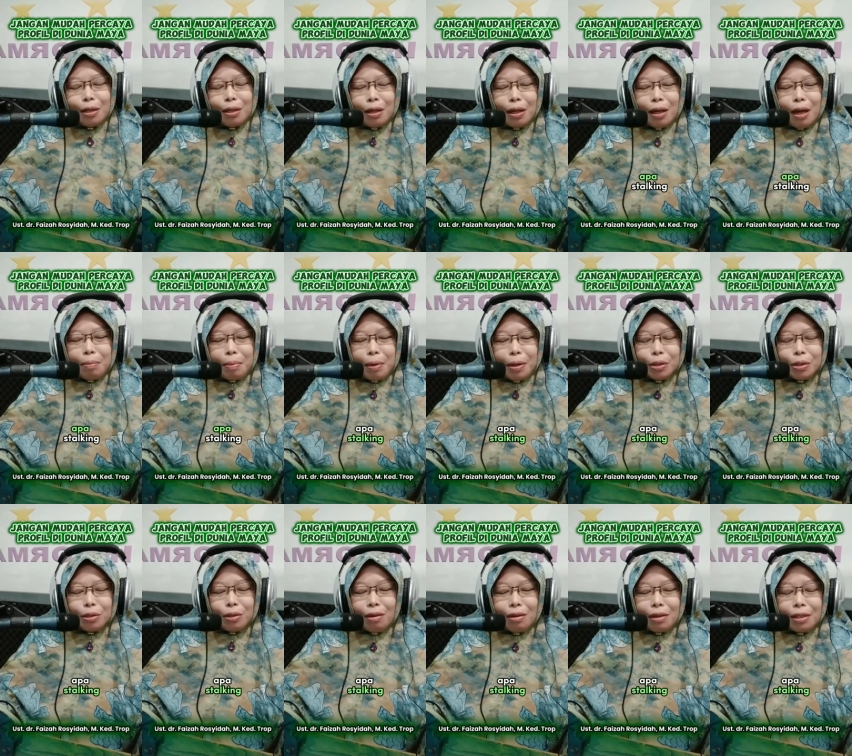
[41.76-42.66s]
apa
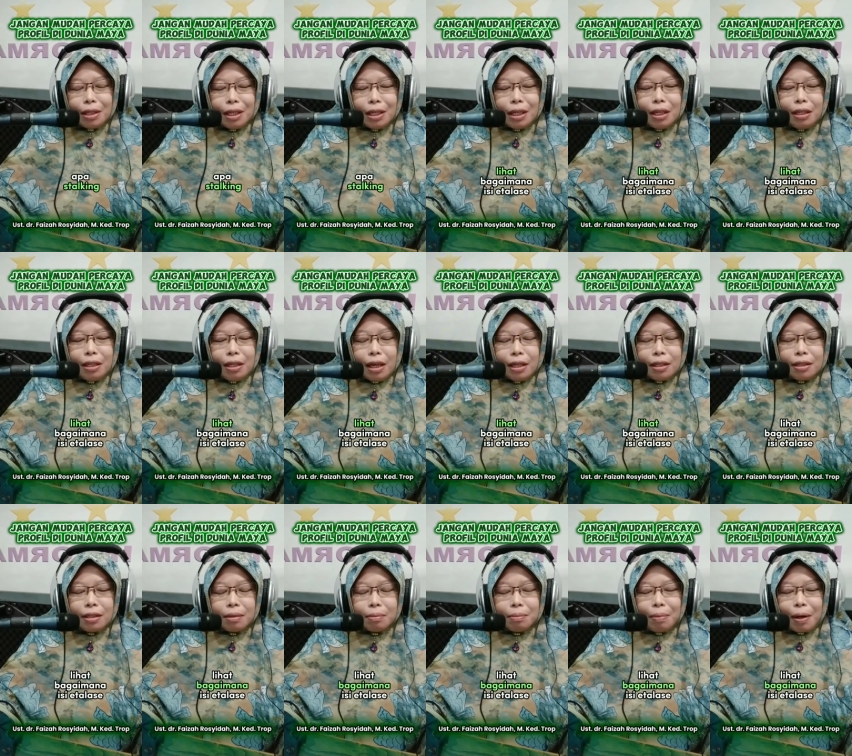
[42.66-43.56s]
stalking lihat
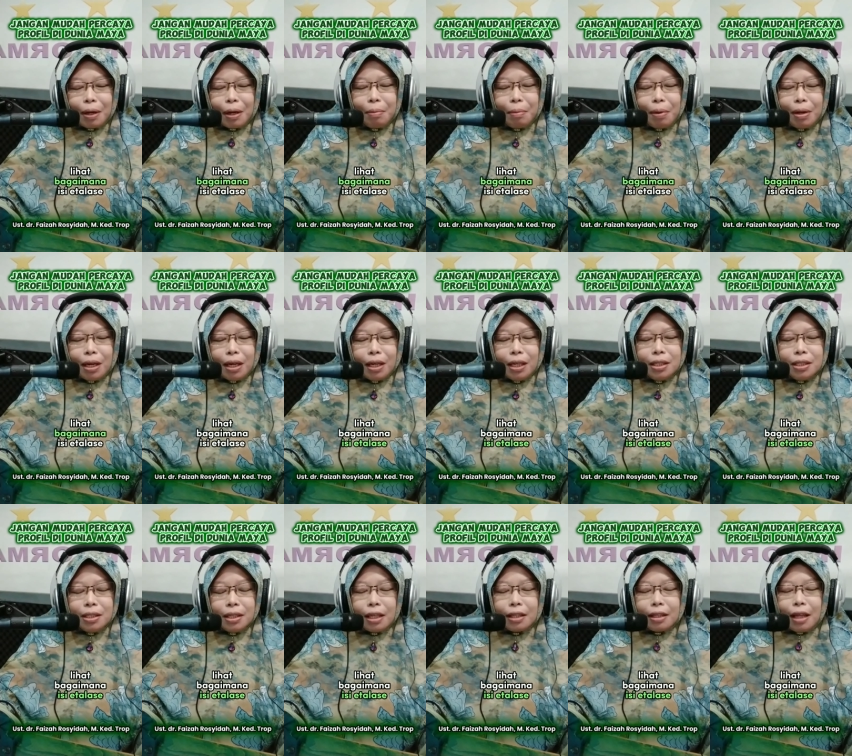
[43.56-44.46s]
bagaimana
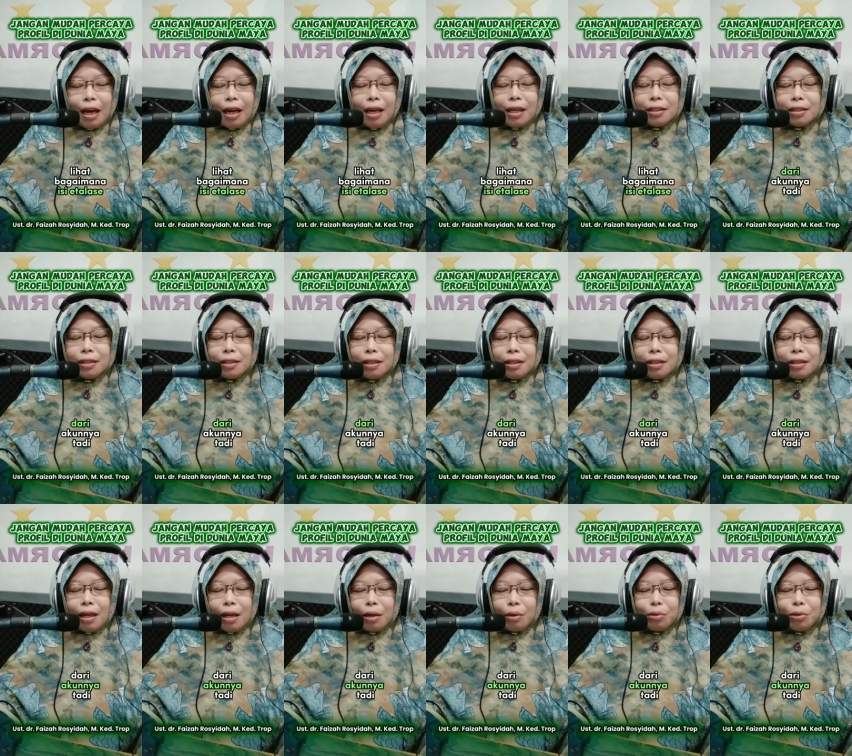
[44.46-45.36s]
isi etalase
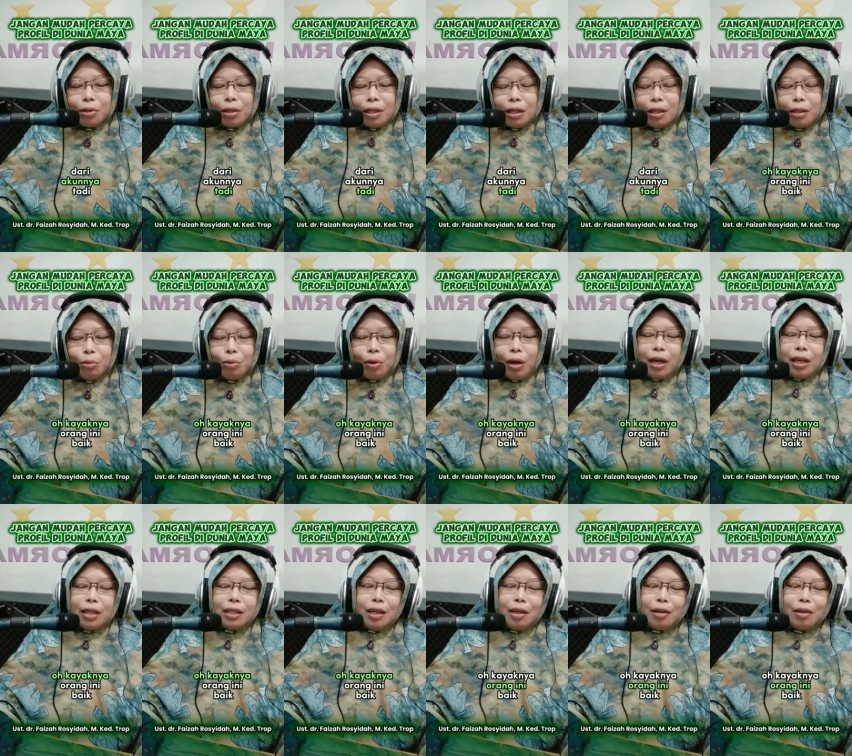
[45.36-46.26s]
dari akunnya tadi, oh
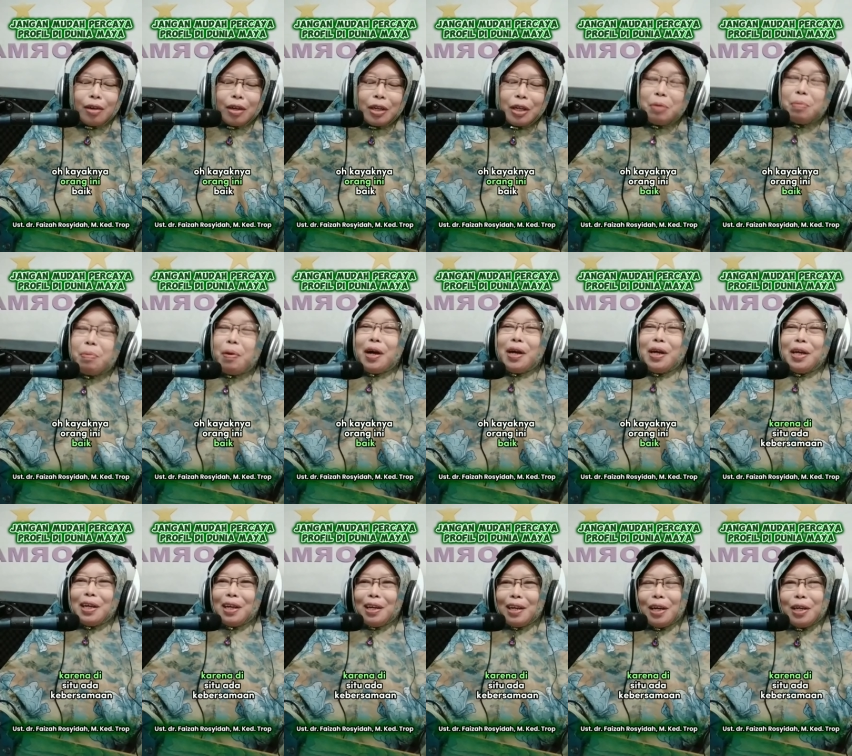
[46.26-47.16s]
kayaknya orang ini
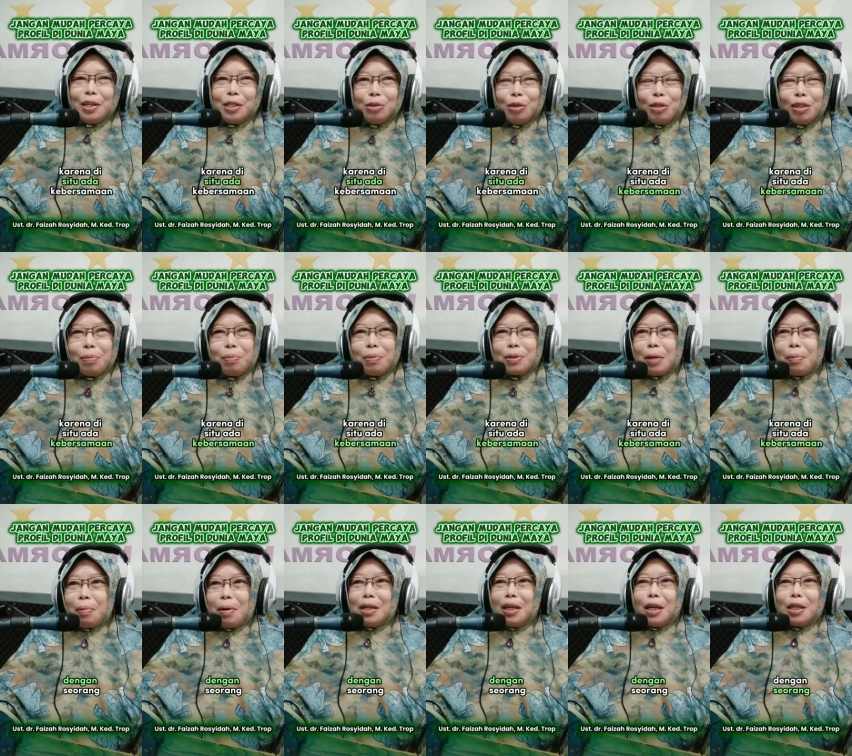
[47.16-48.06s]
baik ya. Karena di situ ada
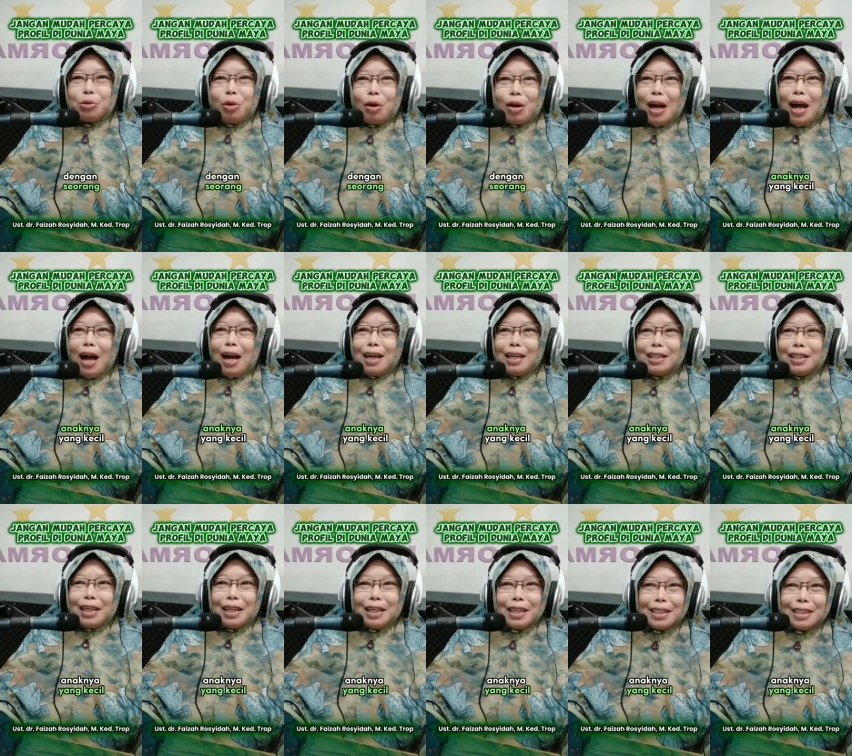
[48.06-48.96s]
kebersamaan dengan seorang
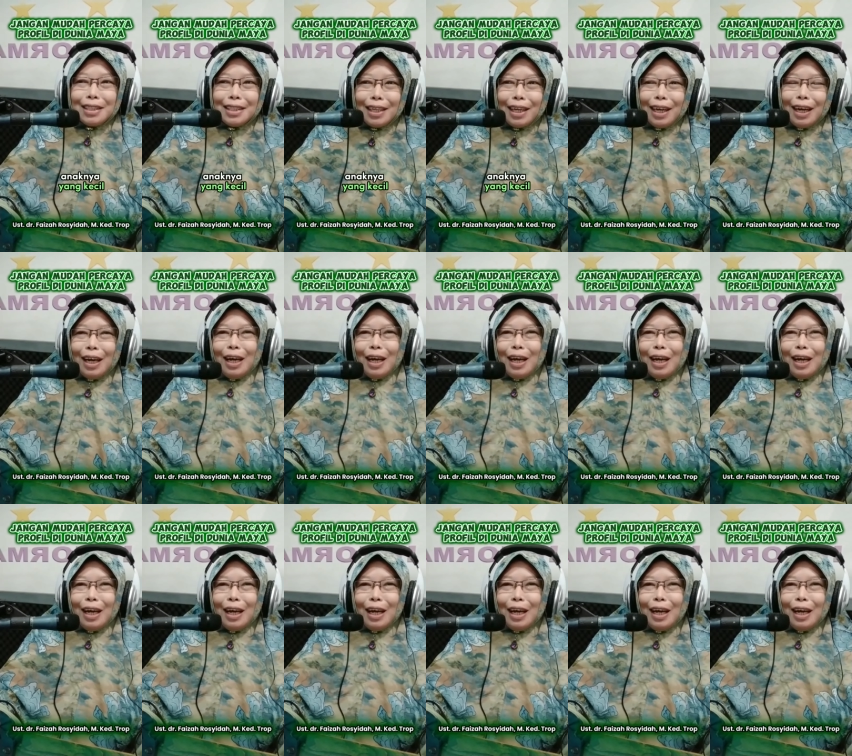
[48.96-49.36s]
anaknya yang kecil.